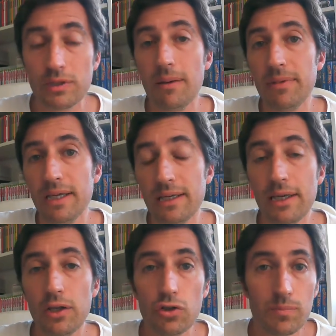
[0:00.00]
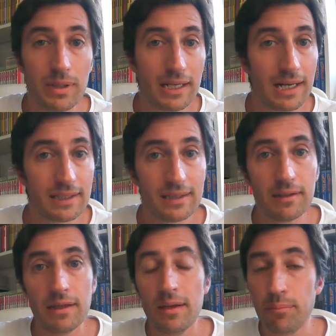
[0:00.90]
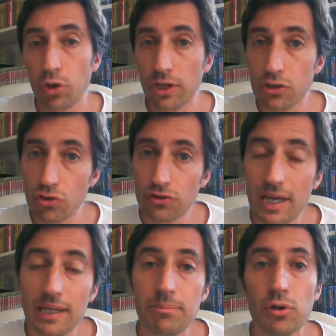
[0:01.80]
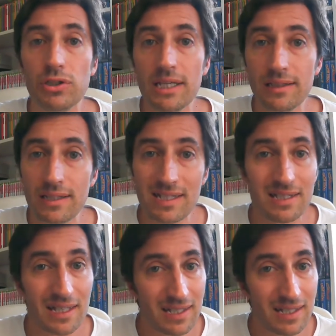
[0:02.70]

también quiero explicarte por qué son tan importantes estas